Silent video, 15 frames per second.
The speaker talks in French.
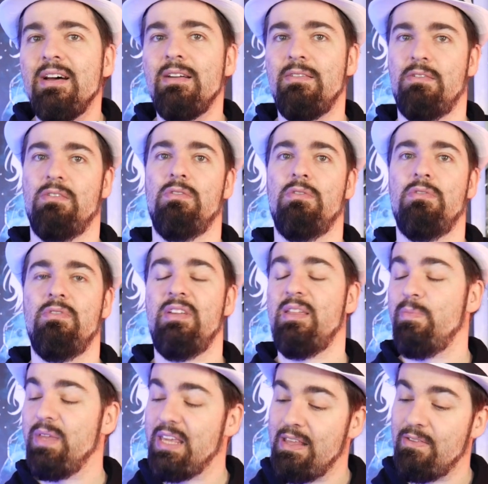hein,
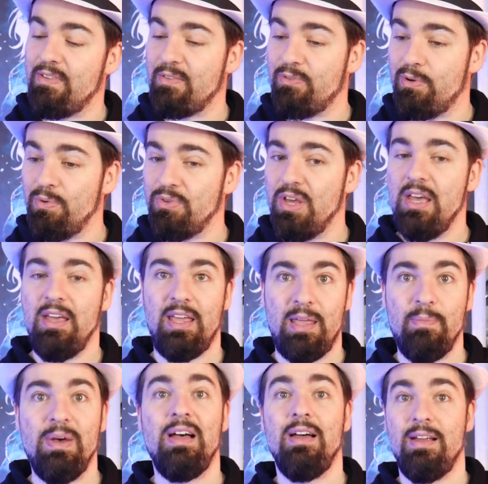l'ennemi qu'ils affrontent, et eh
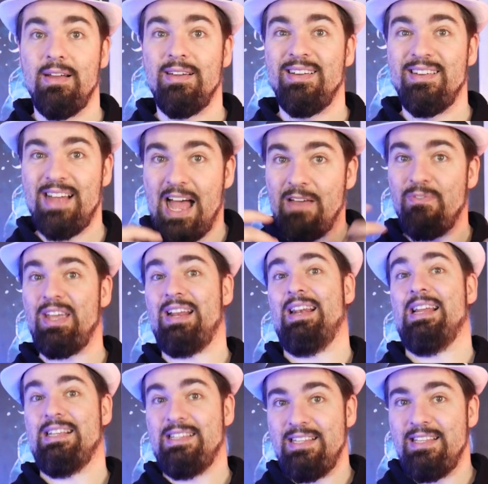ben avec
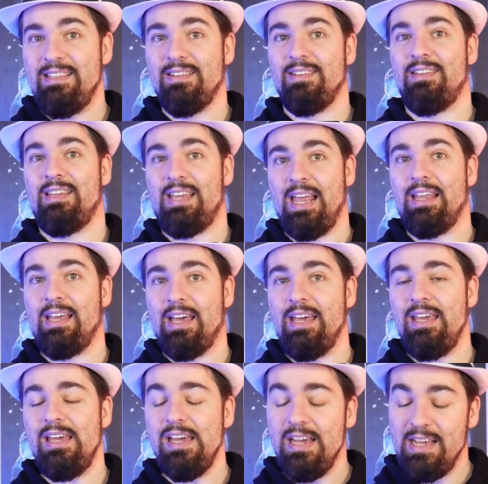l'acide qu'elle
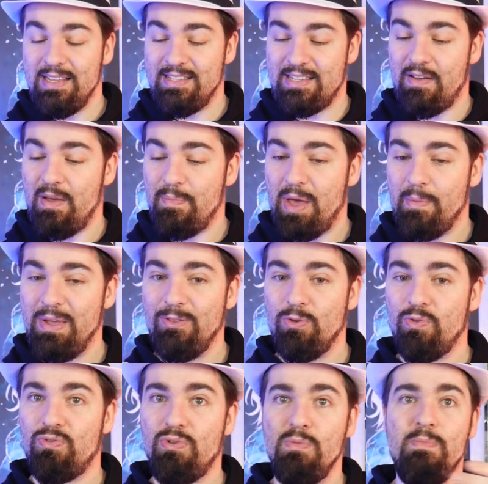crée, ça va permettre de
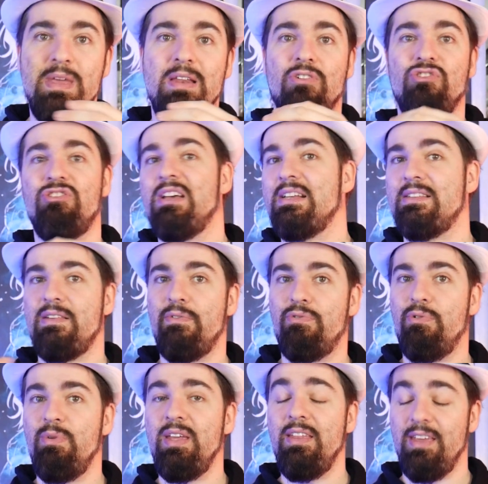se mélanger à ses
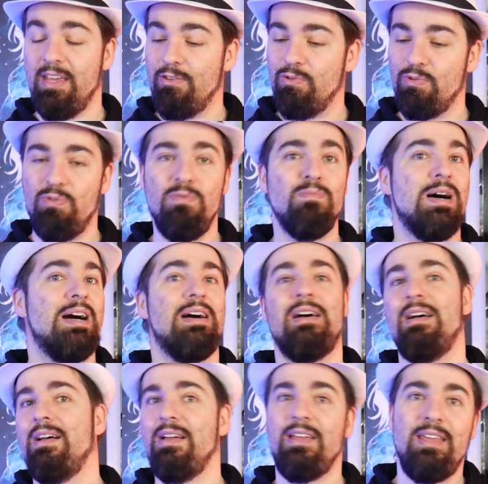fluides et du coup,
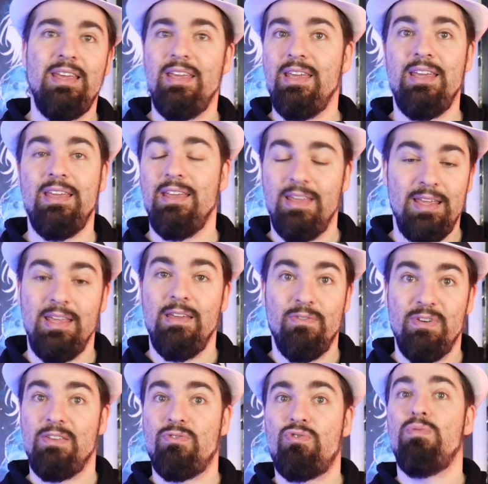ben, il,
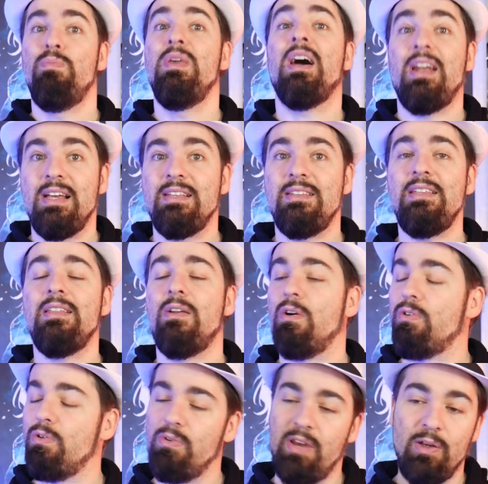va subir l'acide alors
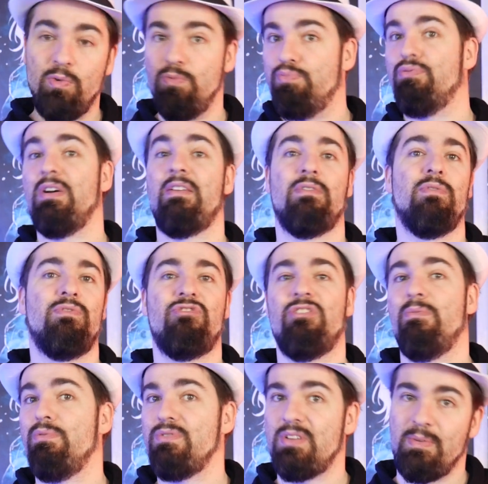que les coups de poing, il s'en fiche
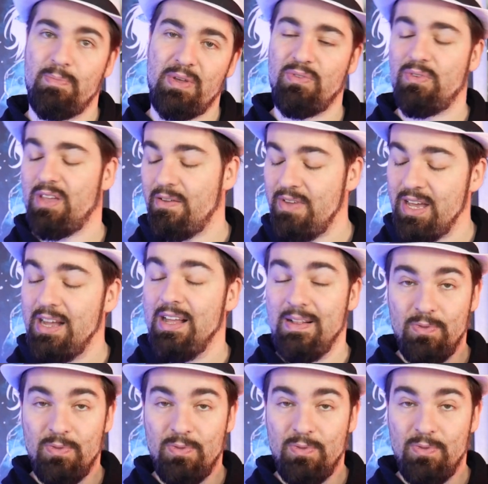un peu, ça se passe au travers.